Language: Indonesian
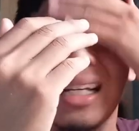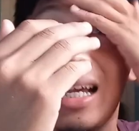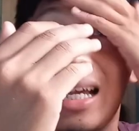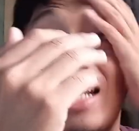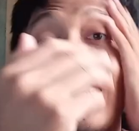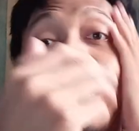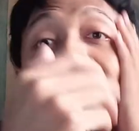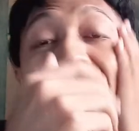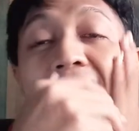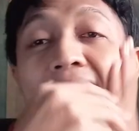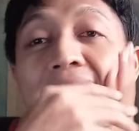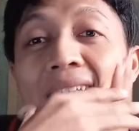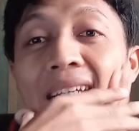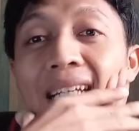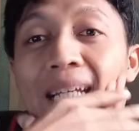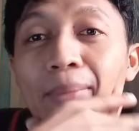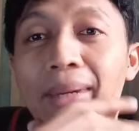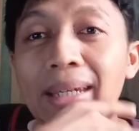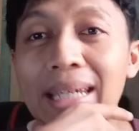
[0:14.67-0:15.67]
karena kan
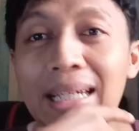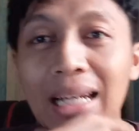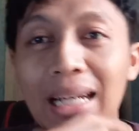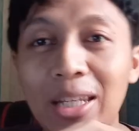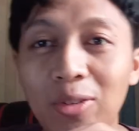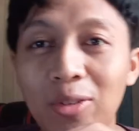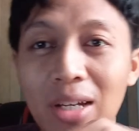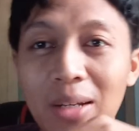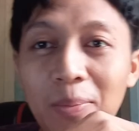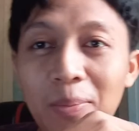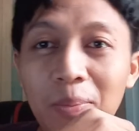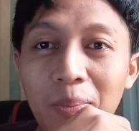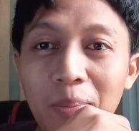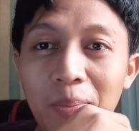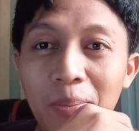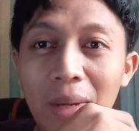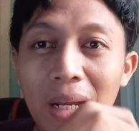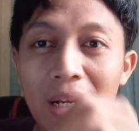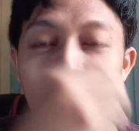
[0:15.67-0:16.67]
yang namanya iklan itu kan
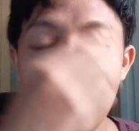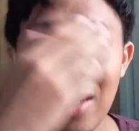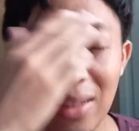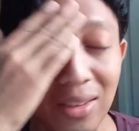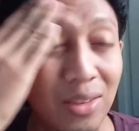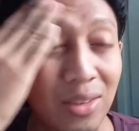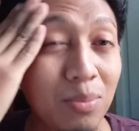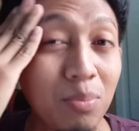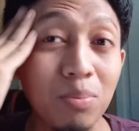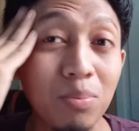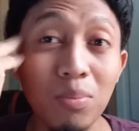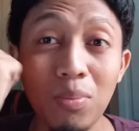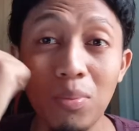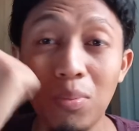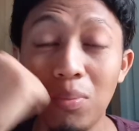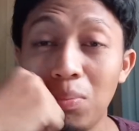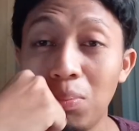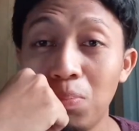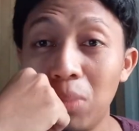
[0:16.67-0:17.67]
kadang
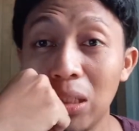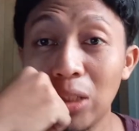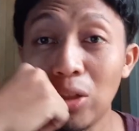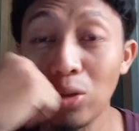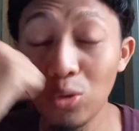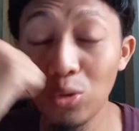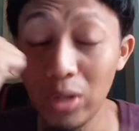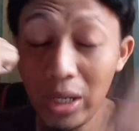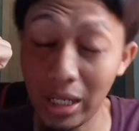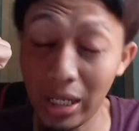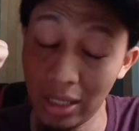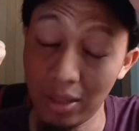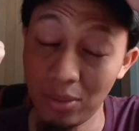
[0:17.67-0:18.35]
bentok juga ya,